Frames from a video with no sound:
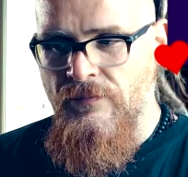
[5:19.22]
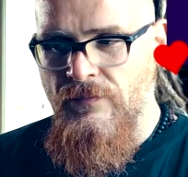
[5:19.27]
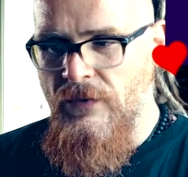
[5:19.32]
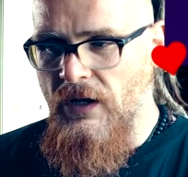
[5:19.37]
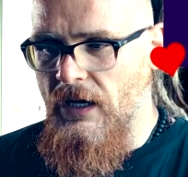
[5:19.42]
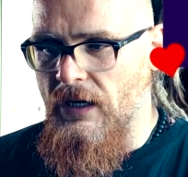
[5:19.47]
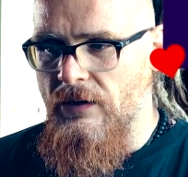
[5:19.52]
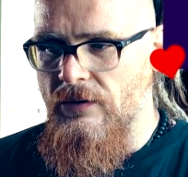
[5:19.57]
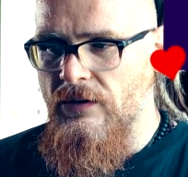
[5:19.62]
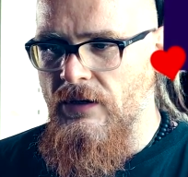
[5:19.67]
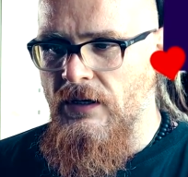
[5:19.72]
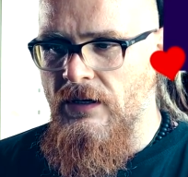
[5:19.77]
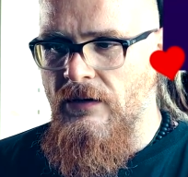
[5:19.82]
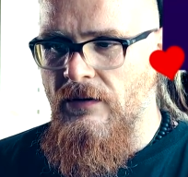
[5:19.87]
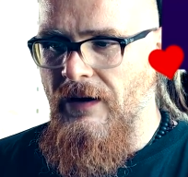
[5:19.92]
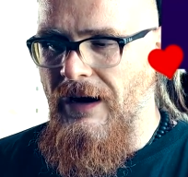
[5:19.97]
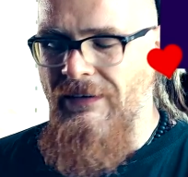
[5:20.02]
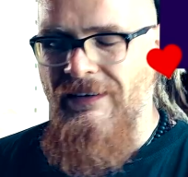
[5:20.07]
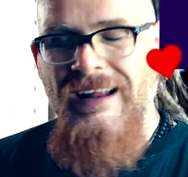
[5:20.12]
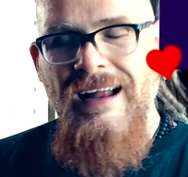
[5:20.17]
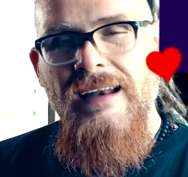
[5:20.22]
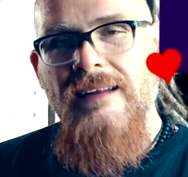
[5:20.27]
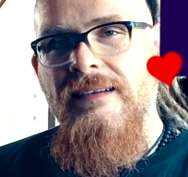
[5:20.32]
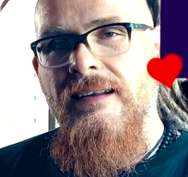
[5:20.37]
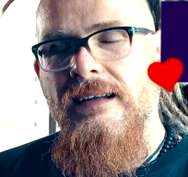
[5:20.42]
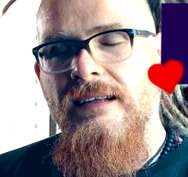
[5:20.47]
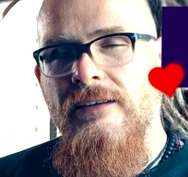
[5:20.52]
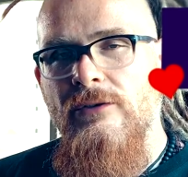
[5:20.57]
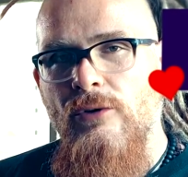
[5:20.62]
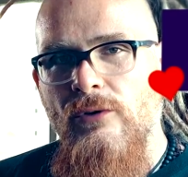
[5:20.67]
ja, wenn alles
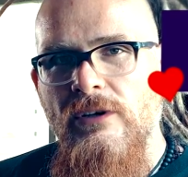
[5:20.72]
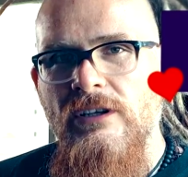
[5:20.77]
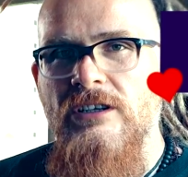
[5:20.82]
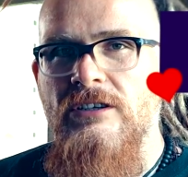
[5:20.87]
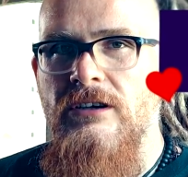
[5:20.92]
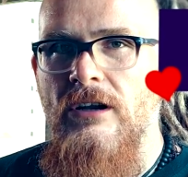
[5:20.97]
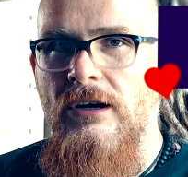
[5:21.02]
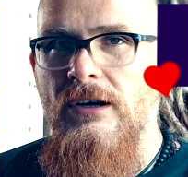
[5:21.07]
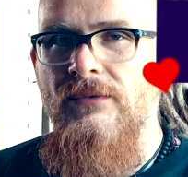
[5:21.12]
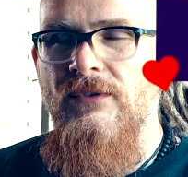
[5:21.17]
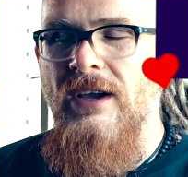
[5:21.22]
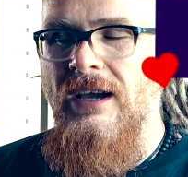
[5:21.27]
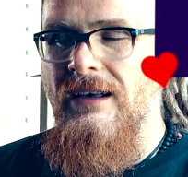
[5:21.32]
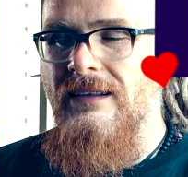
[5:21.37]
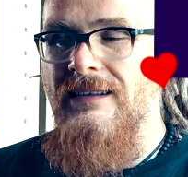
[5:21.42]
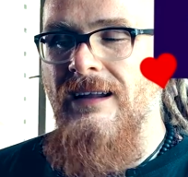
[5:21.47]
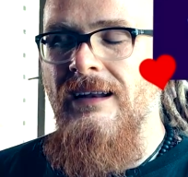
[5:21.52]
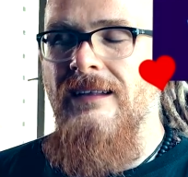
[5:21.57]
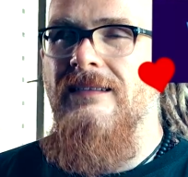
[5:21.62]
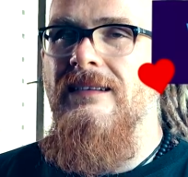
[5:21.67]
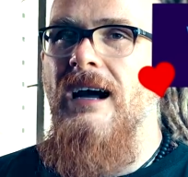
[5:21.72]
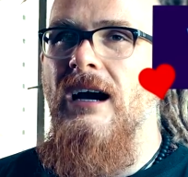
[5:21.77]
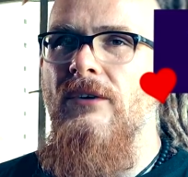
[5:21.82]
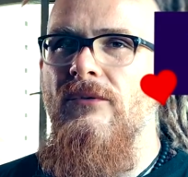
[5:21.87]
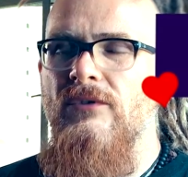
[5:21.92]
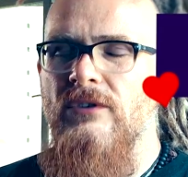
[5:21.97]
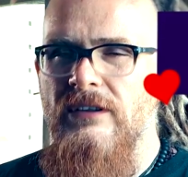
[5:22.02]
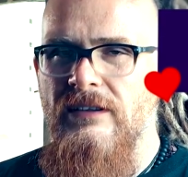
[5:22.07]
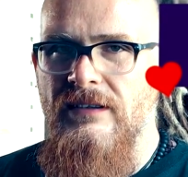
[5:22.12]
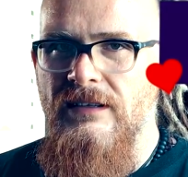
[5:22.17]
elektronisch läuft, ist alles
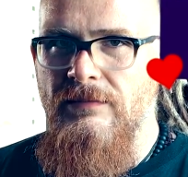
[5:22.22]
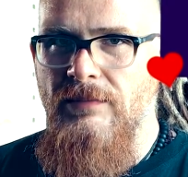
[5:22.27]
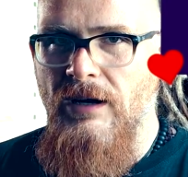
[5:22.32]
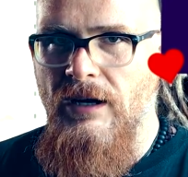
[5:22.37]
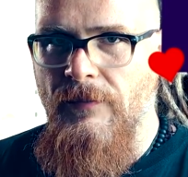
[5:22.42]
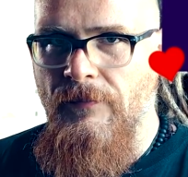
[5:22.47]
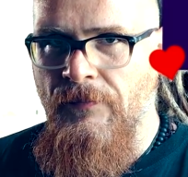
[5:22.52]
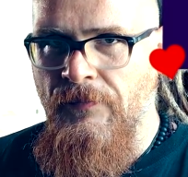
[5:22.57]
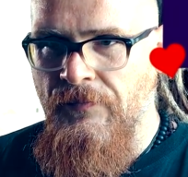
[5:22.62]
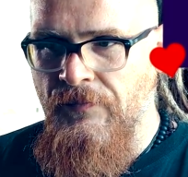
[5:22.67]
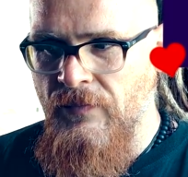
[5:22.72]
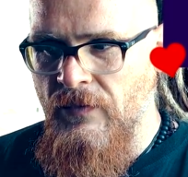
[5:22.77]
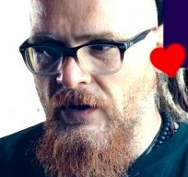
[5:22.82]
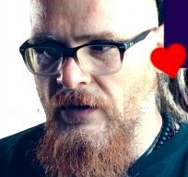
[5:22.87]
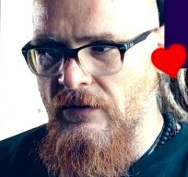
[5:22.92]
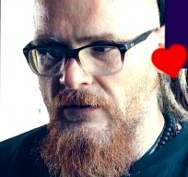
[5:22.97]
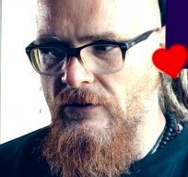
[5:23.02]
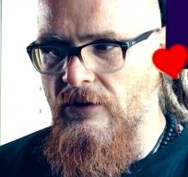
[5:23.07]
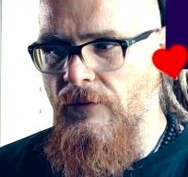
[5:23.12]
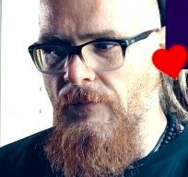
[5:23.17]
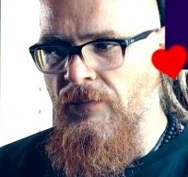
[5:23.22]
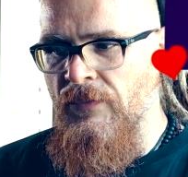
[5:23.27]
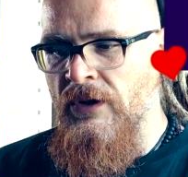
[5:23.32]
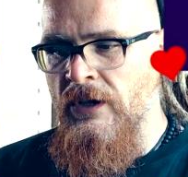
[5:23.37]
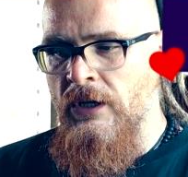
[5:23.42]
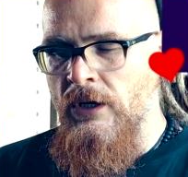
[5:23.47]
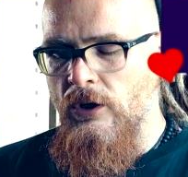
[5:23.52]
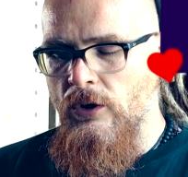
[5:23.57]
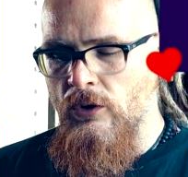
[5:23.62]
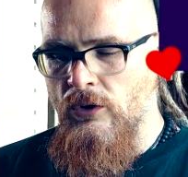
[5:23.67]
nachvollziehbar. So.
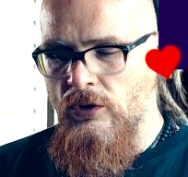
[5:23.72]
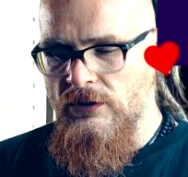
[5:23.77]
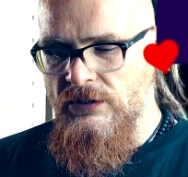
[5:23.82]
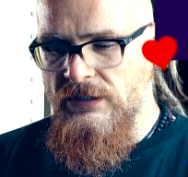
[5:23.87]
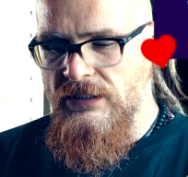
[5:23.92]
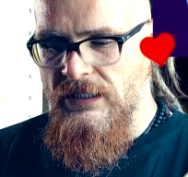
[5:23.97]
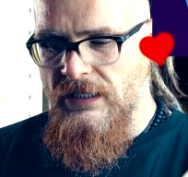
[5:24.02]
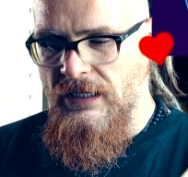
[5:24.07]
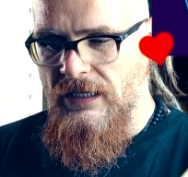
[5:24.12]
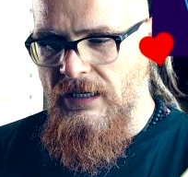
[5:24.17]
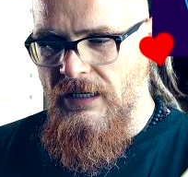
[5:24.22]
Und